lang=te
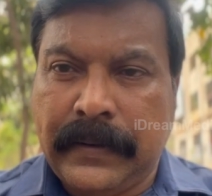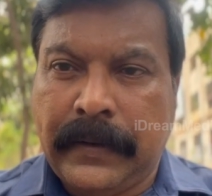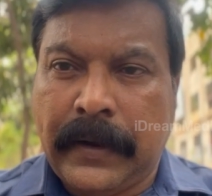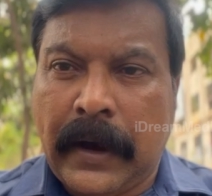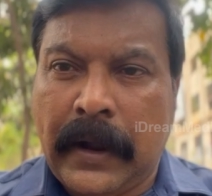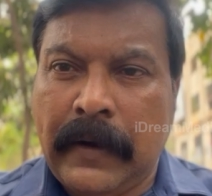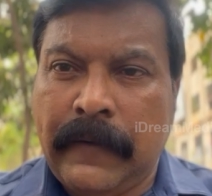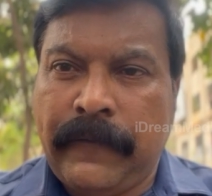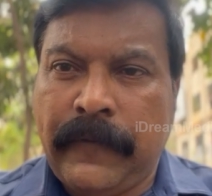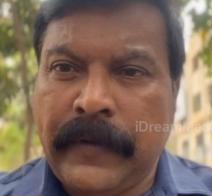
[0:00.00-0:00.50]

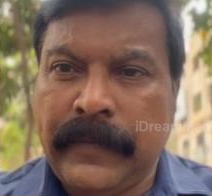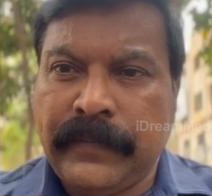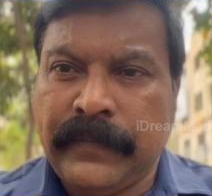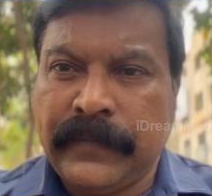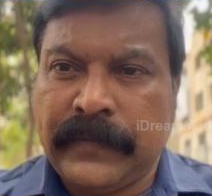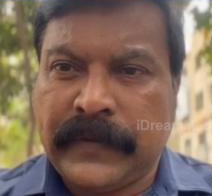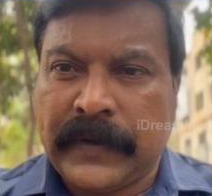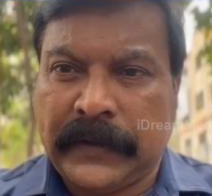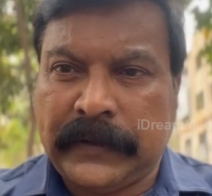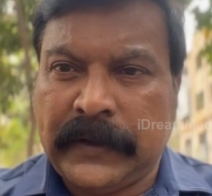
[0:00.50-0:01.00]
డాల్ఫిన్
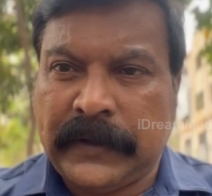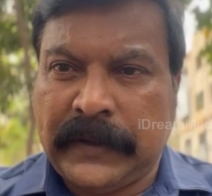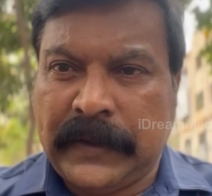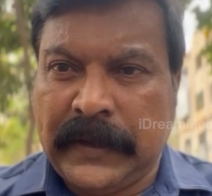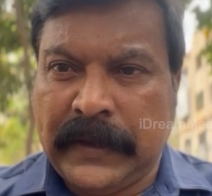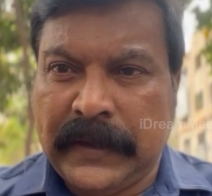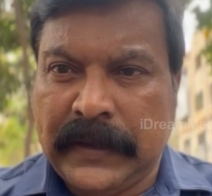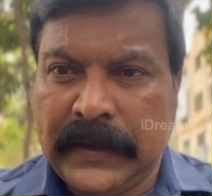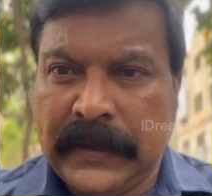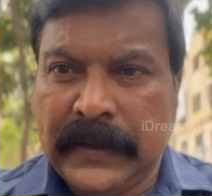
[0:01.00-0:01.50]

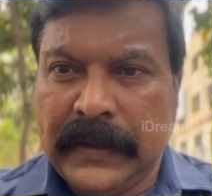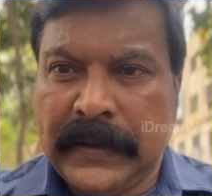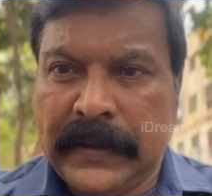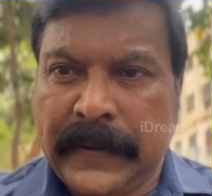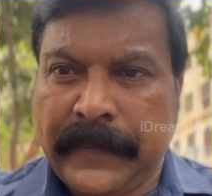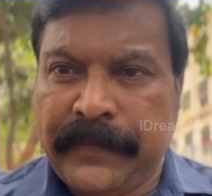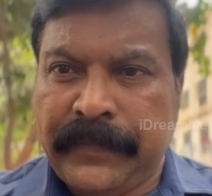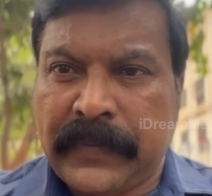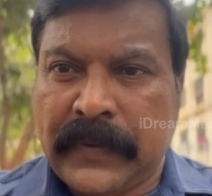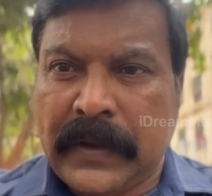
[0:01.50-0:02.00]
సంతతి
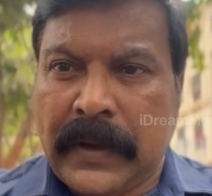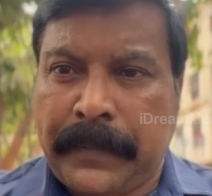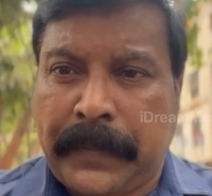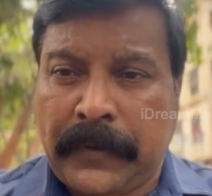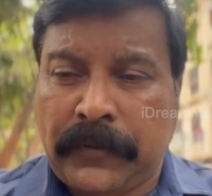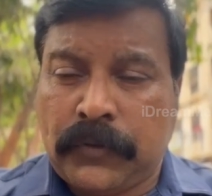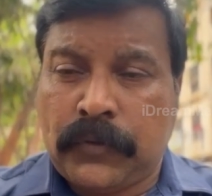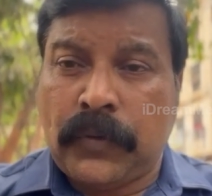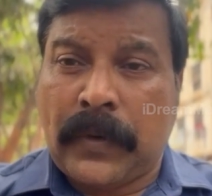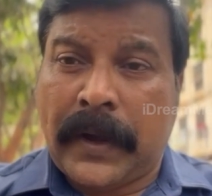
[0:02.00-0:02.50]

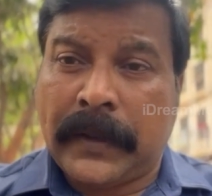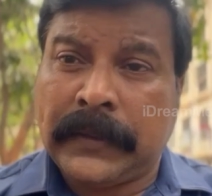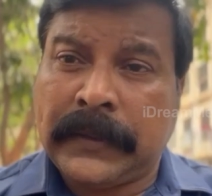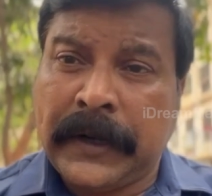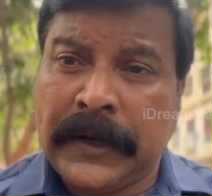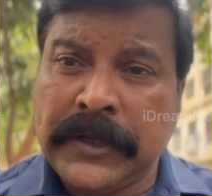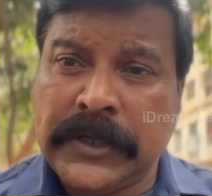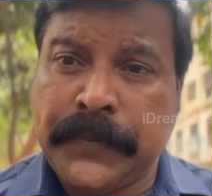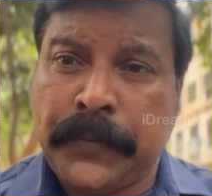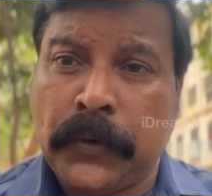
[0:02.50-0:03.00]
ప్రస్తుతం
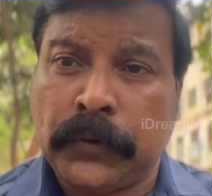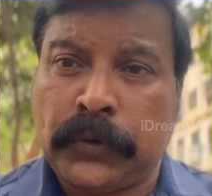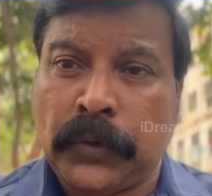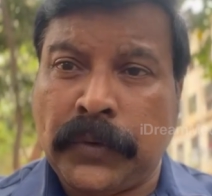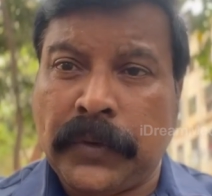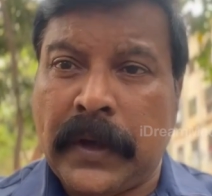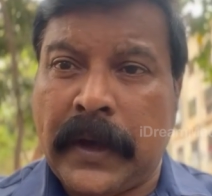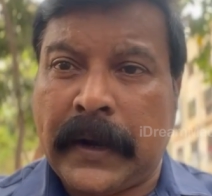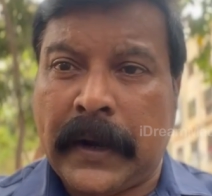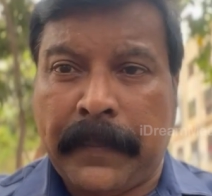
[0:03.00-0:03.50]

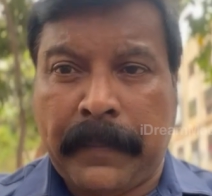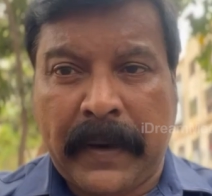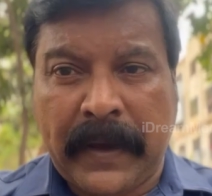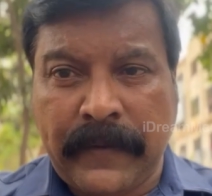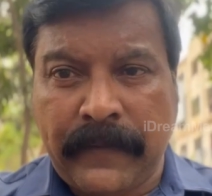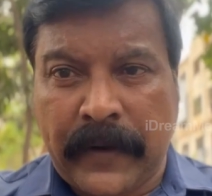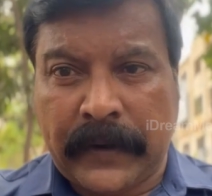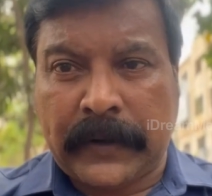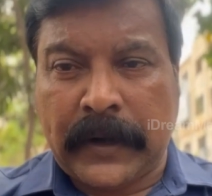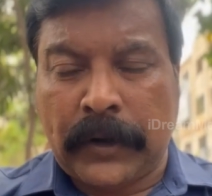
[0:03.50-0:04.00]
అంతరించిపోతుందా అన్న
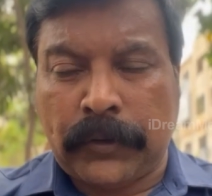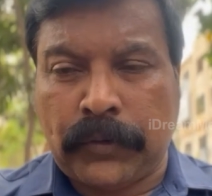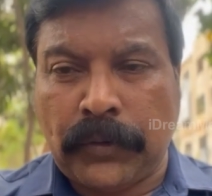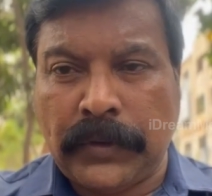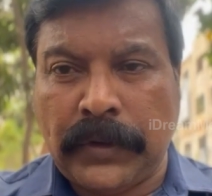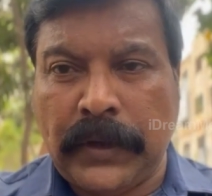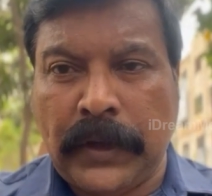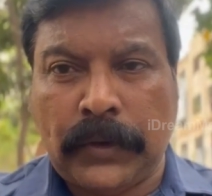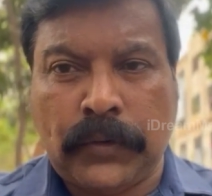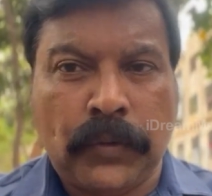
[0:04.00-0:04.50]
భయం
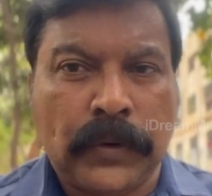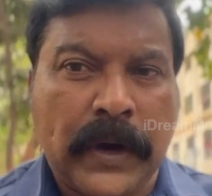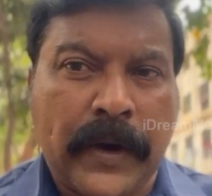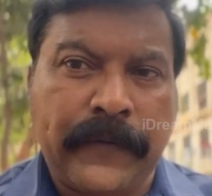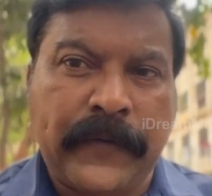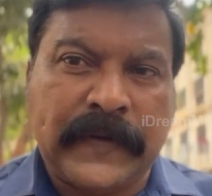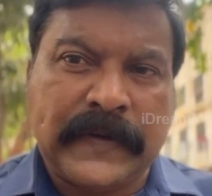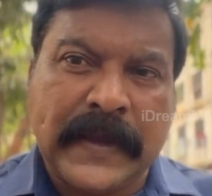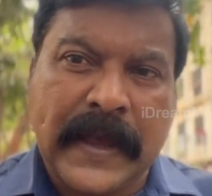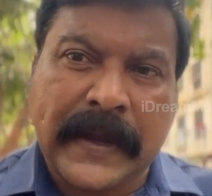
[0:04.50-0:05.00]
వెంటాడుతుంది ఎక్కువగా
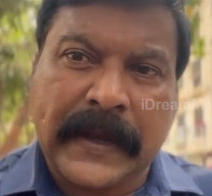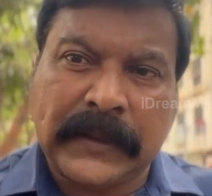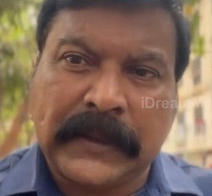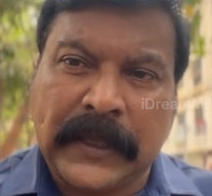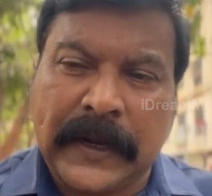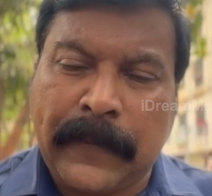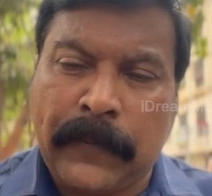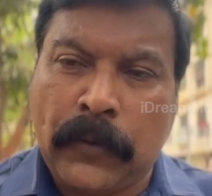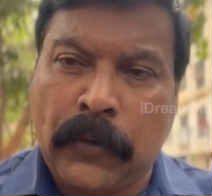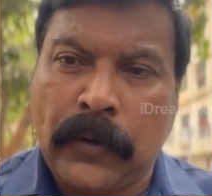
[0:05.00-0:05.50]
విశాఖ
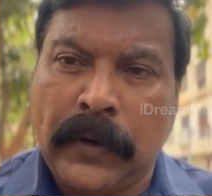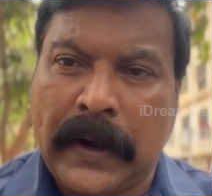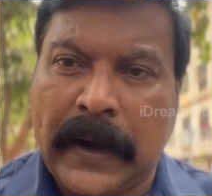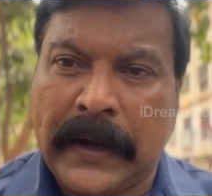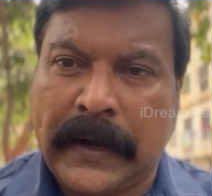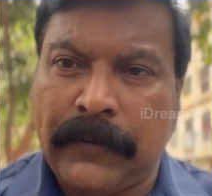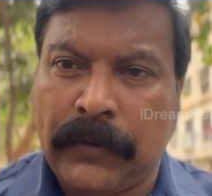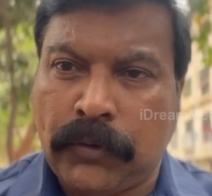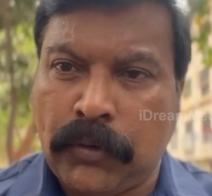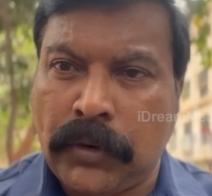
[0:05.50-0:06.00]
తీరంలో
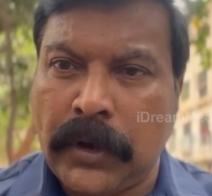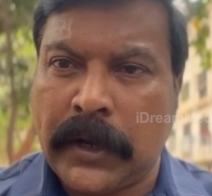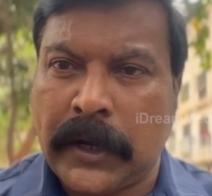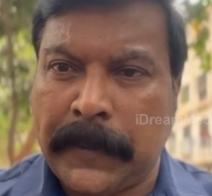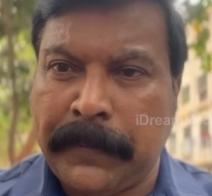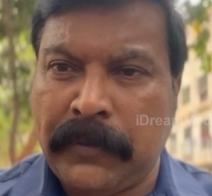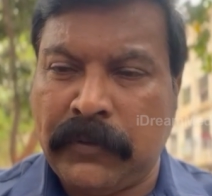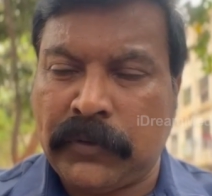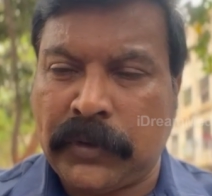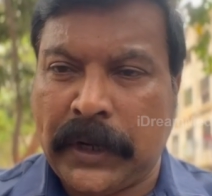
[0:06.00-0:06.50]
ఇలాంటివి ఎక్కువగా
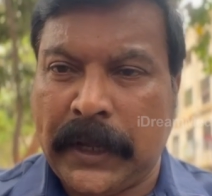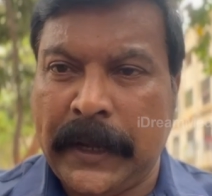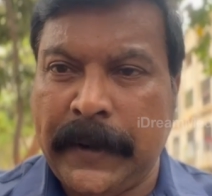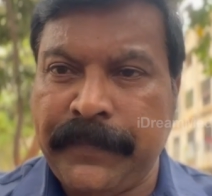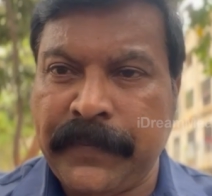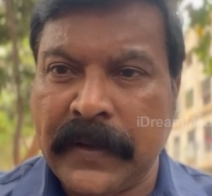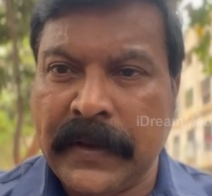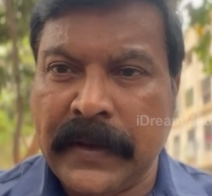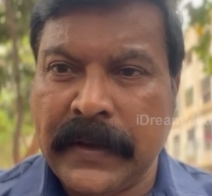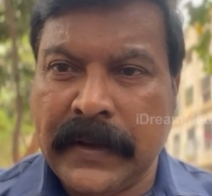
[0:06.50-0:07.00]
కనిపిస్తున్నాయి
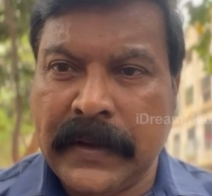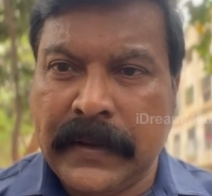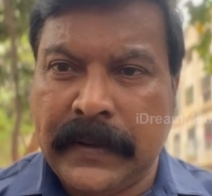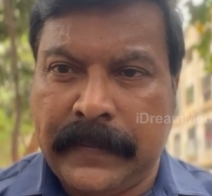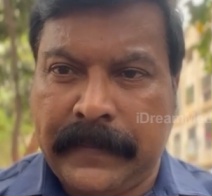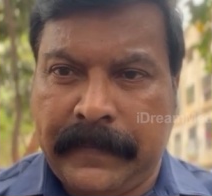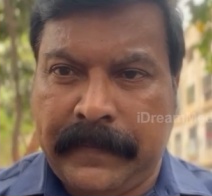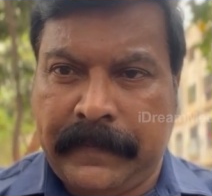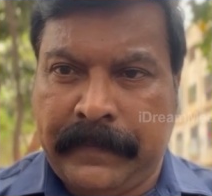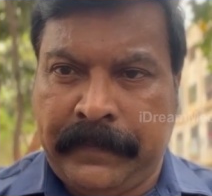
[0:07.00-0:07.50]

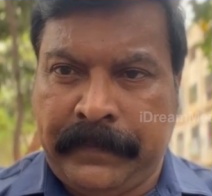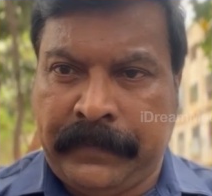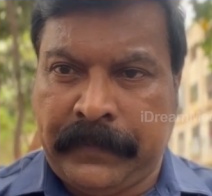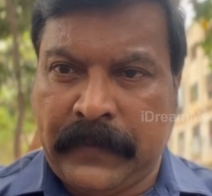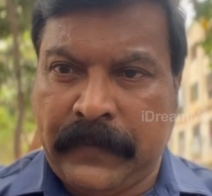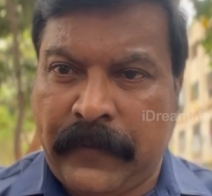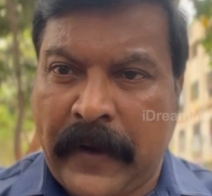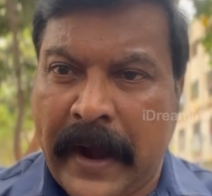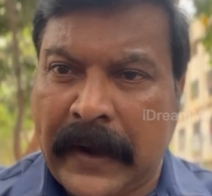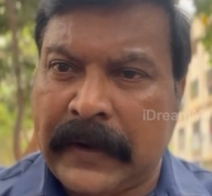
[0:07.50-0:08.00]

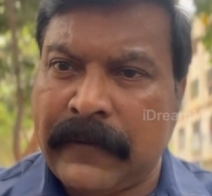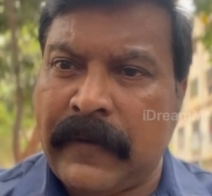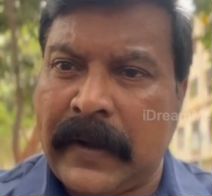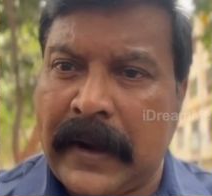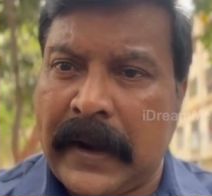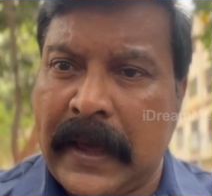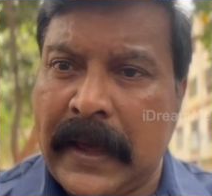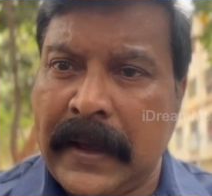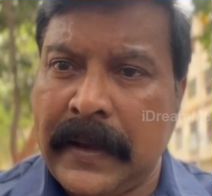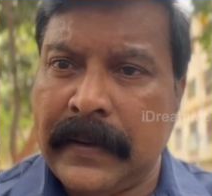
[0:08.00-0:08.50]
వేట
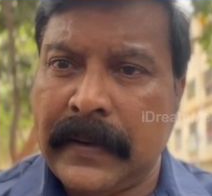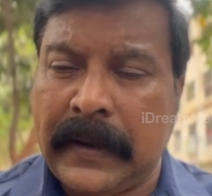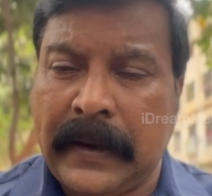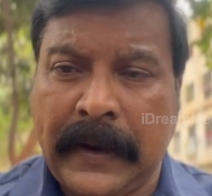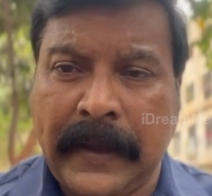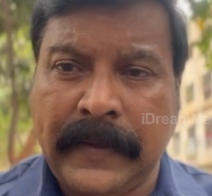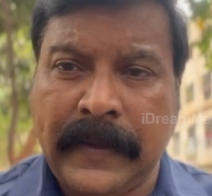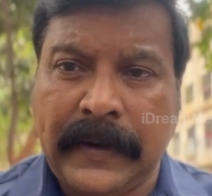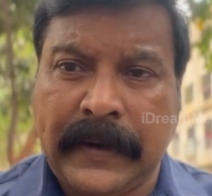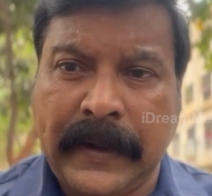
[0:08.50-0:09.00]
వల్ల
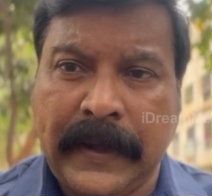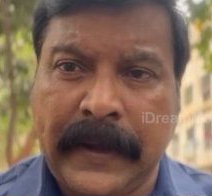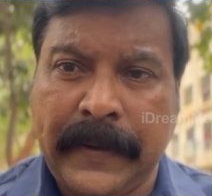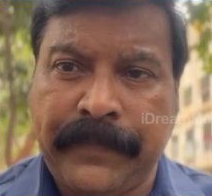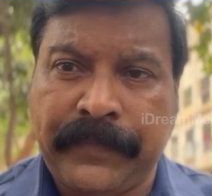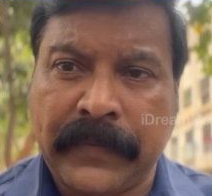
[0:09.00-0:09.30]
లేదంటే